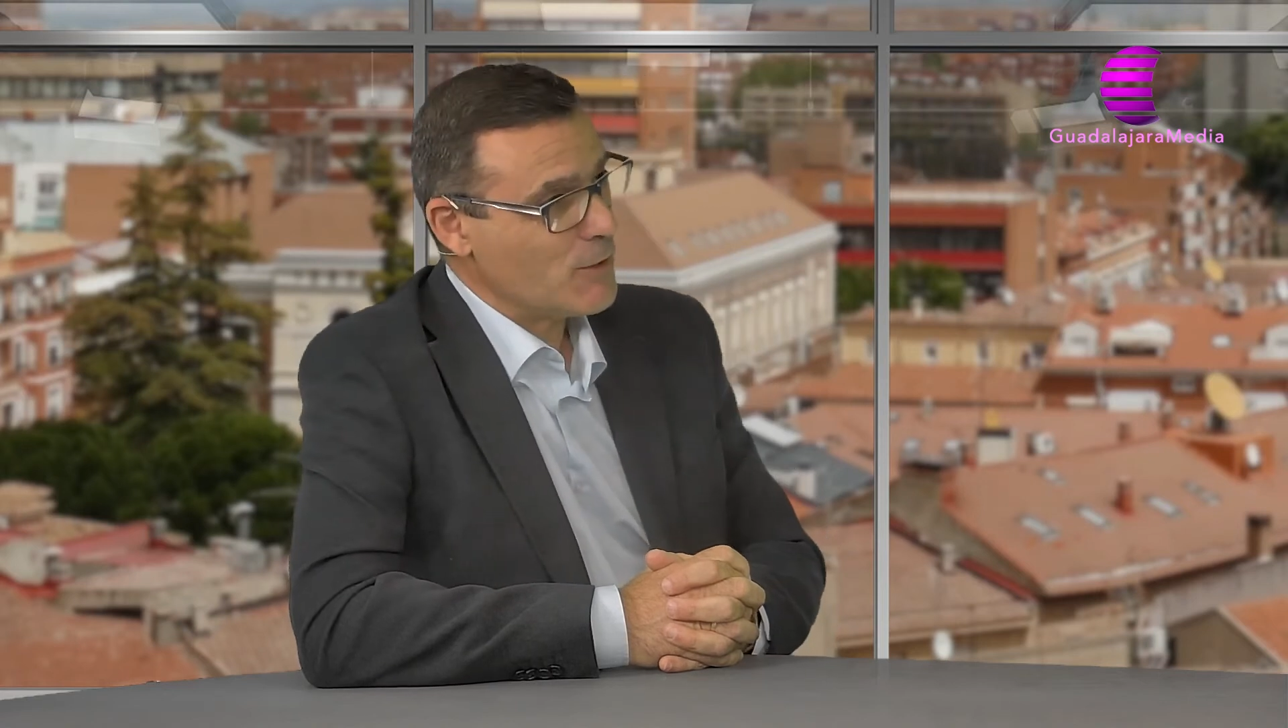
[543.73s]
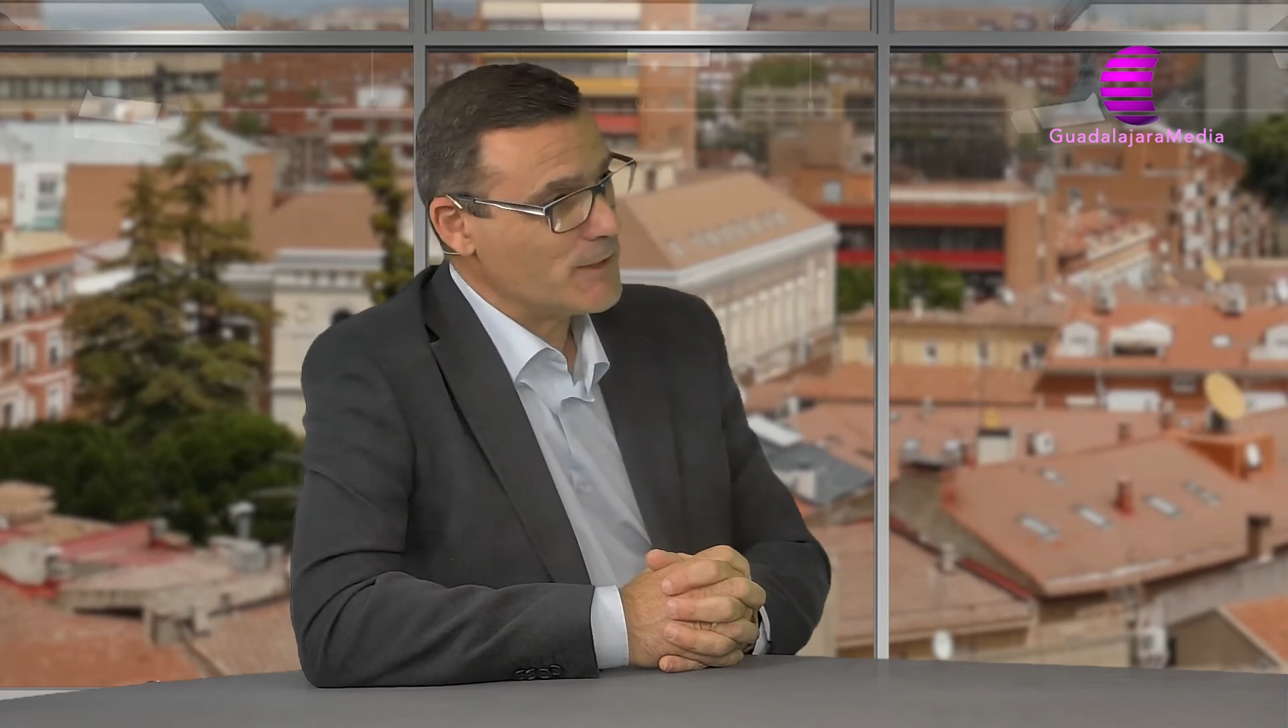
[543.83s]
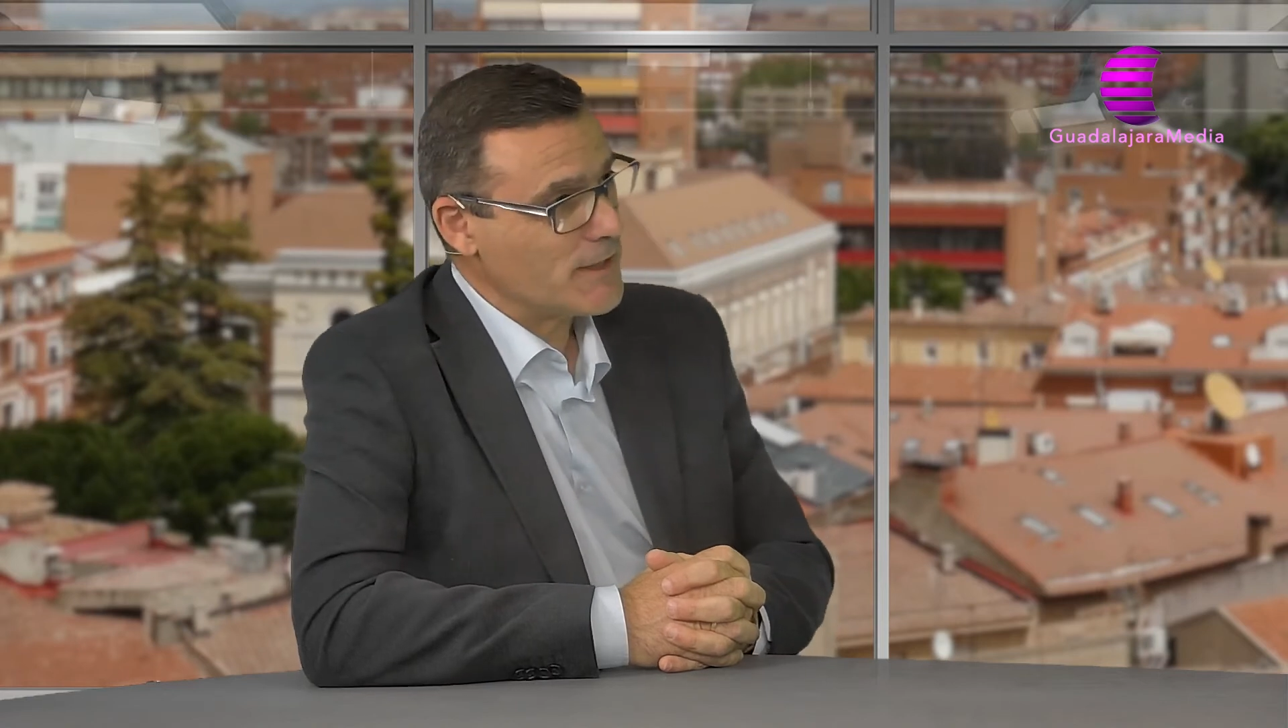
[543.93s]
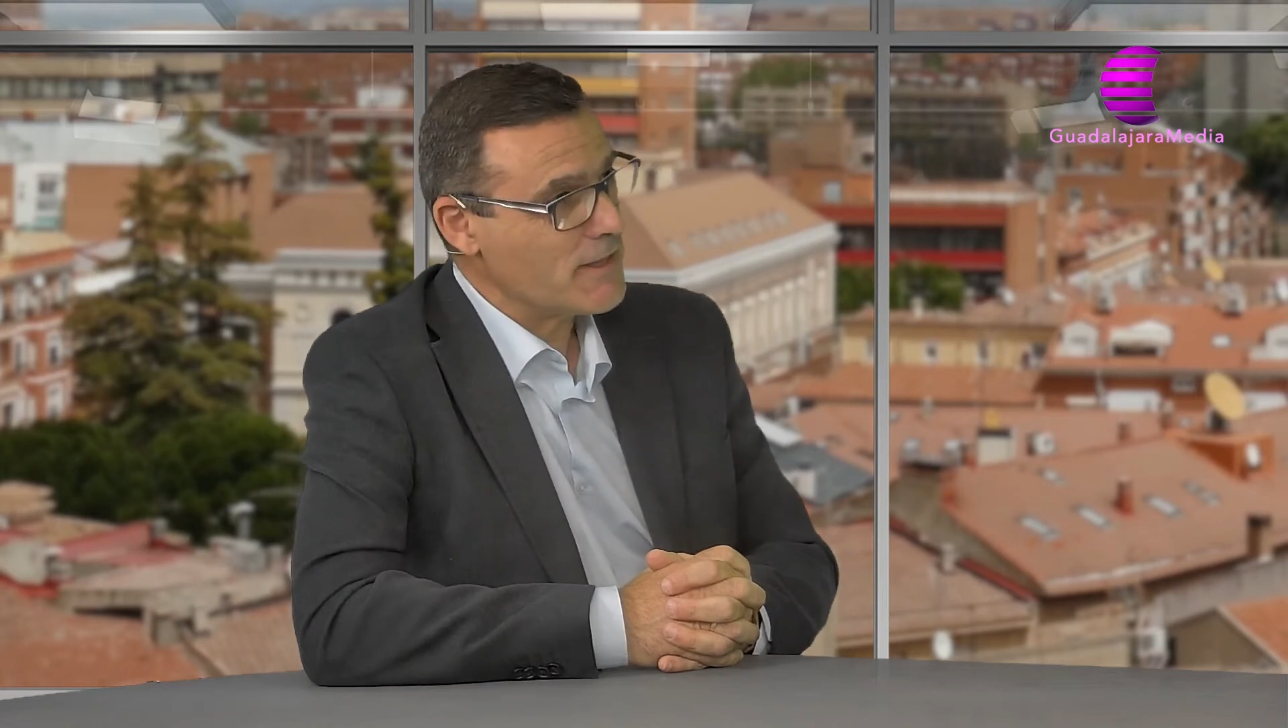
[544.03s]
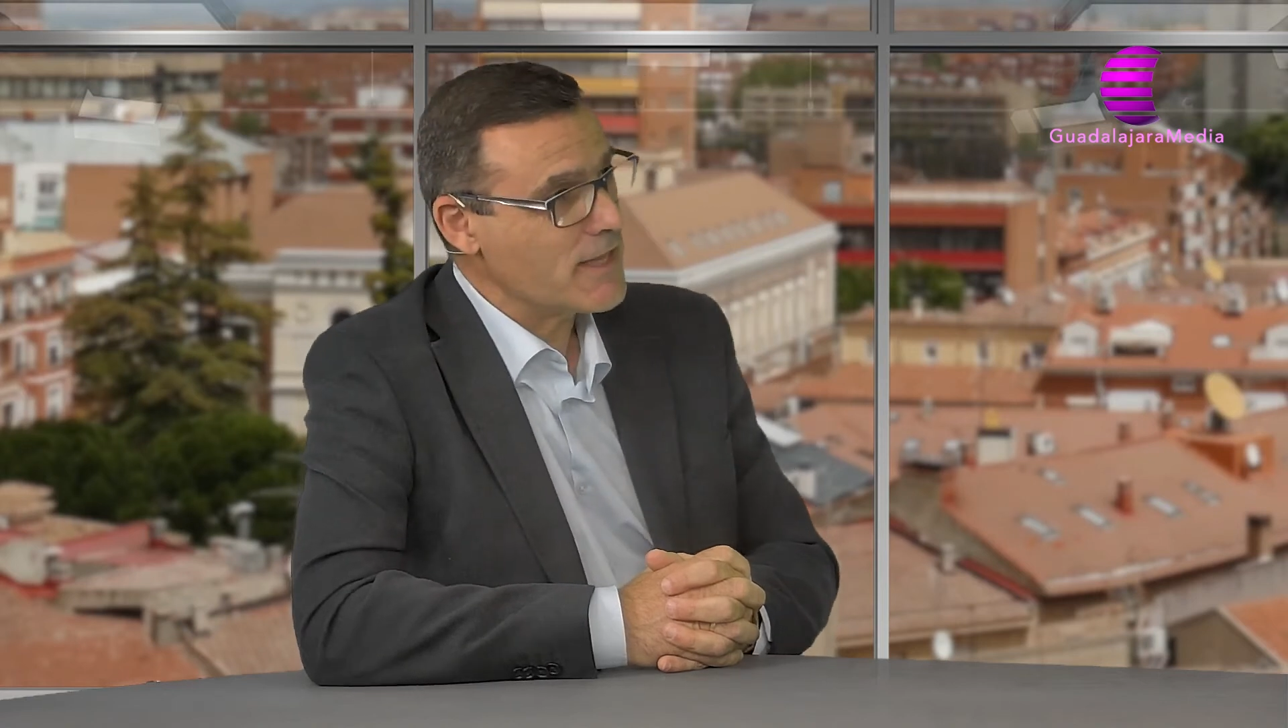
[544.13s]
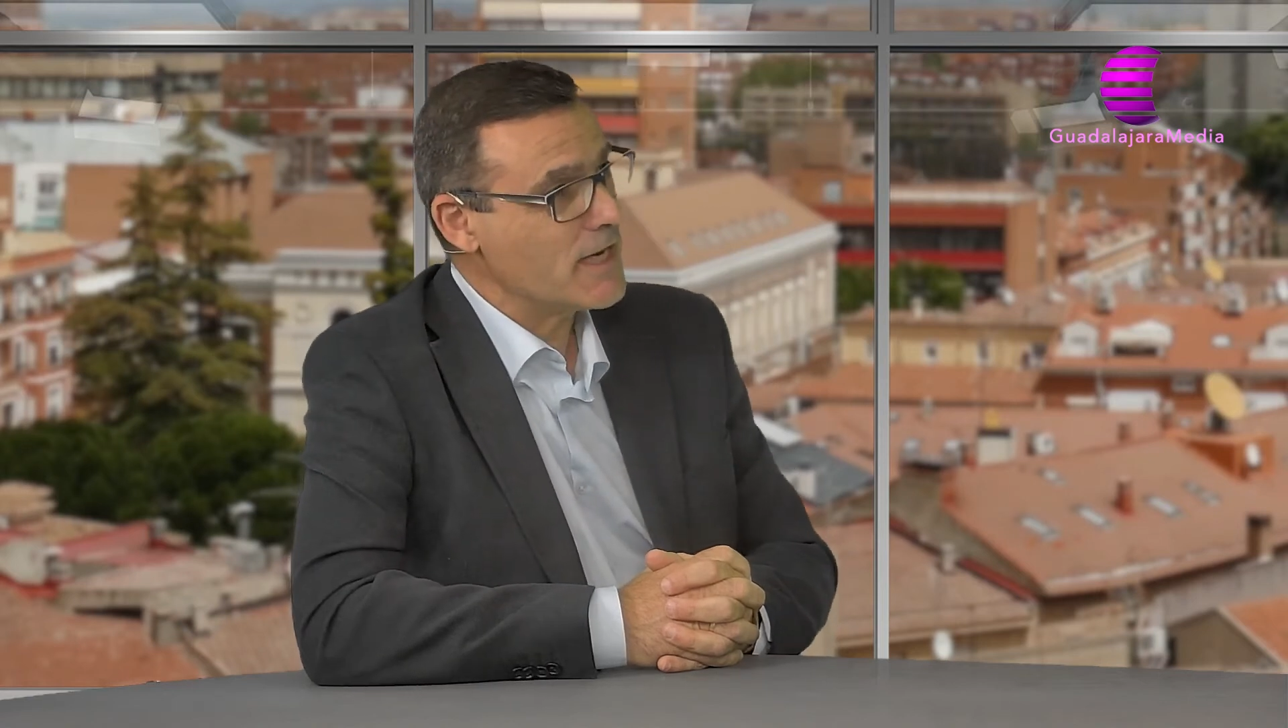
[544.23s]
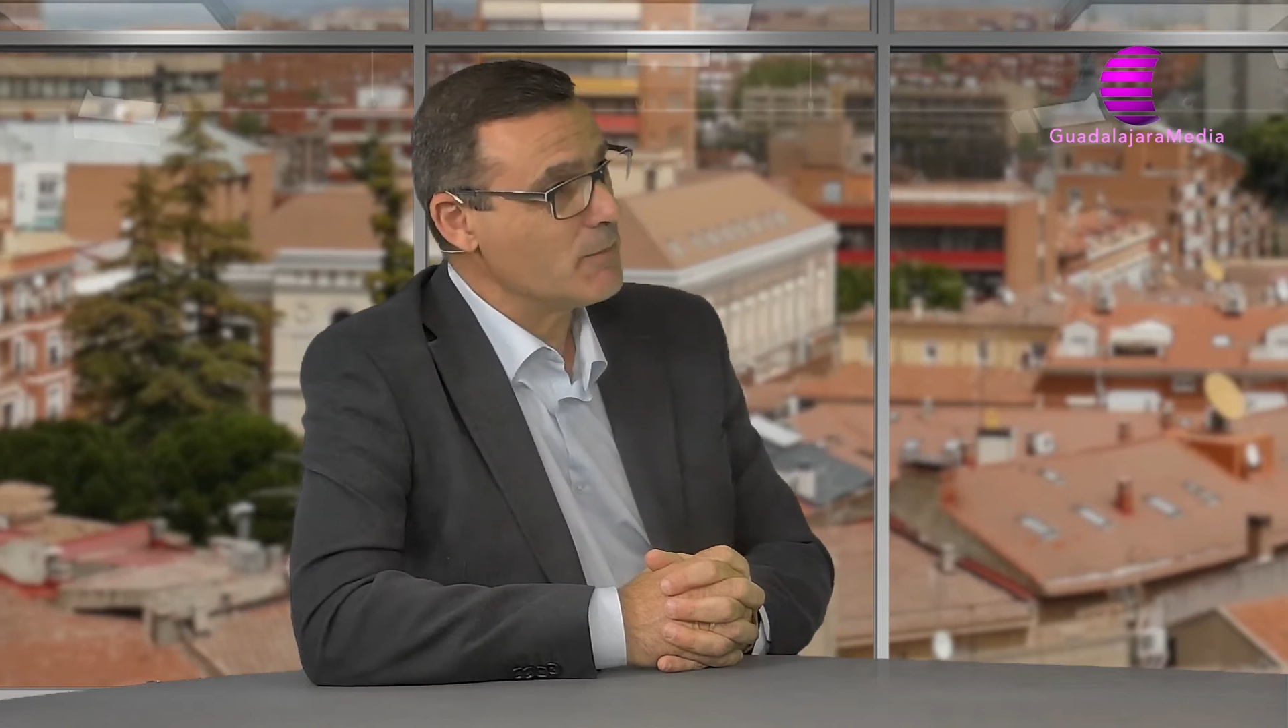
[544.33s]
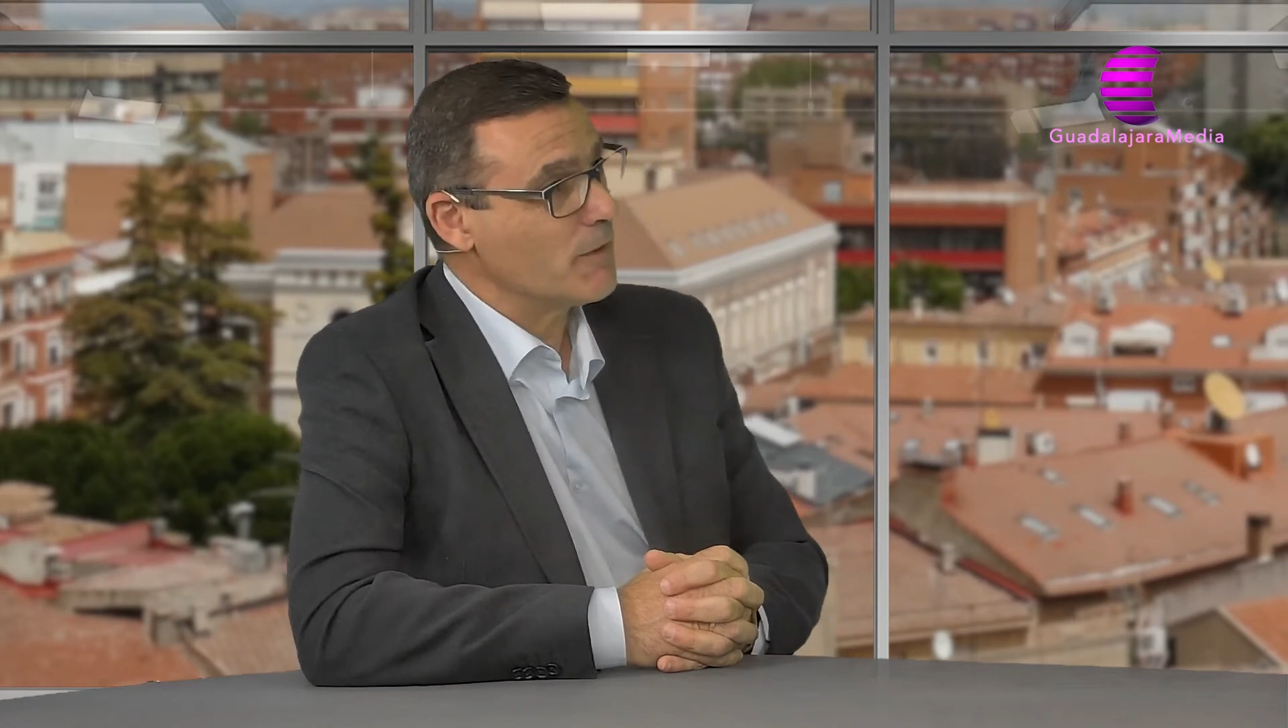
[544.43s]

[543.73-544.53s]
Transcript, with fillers: comandancia de la